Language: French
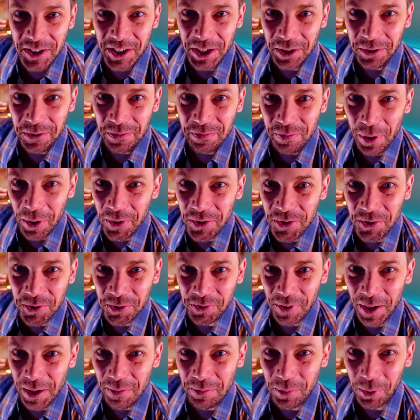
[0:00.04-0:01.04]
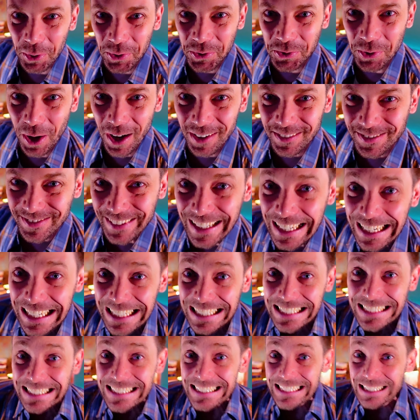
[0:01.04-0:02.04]
une bonne nouvelle pour toi.
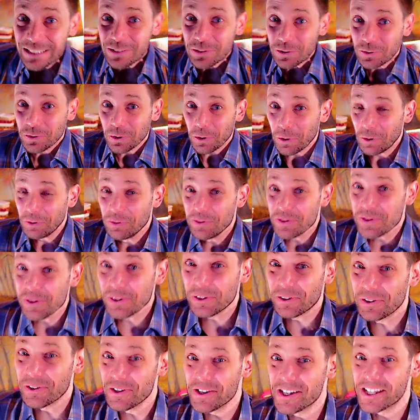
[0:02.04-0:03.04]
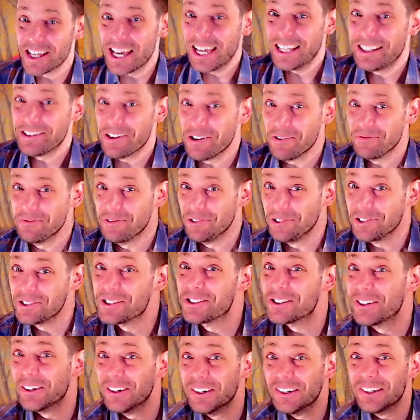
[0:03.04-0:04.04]
Si tu trouves ce que j'ai dans mon
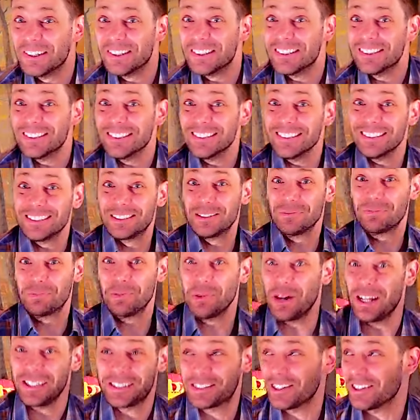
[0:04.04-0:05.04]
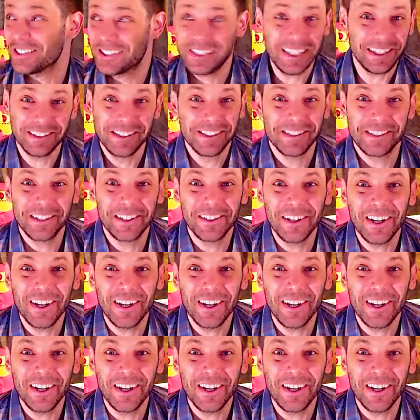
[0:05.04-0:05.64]
dos, tu pourras sortir de ce